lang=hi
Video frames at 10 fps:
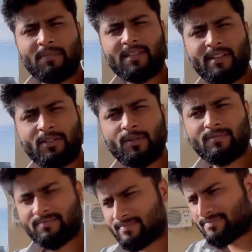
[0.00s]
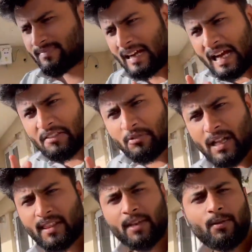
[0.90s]
मछली इसको तू तो
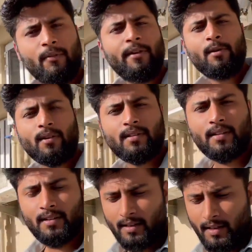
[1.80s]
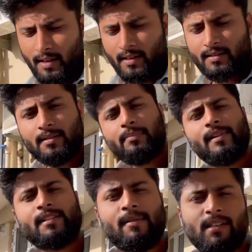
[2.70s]
लाता क्यों नहीं वीडियो के अंदर सिंपल
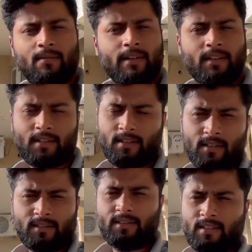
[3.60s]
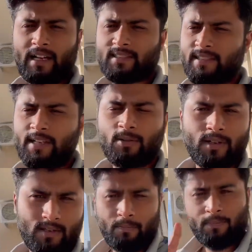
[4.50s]
सी बात है भाई एक्सीडेंट हो गया
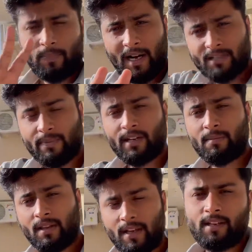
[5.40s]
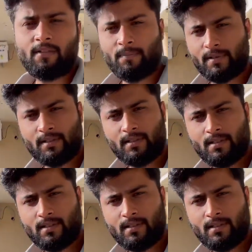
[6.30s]
था पाँच महीने बाद आइए वापस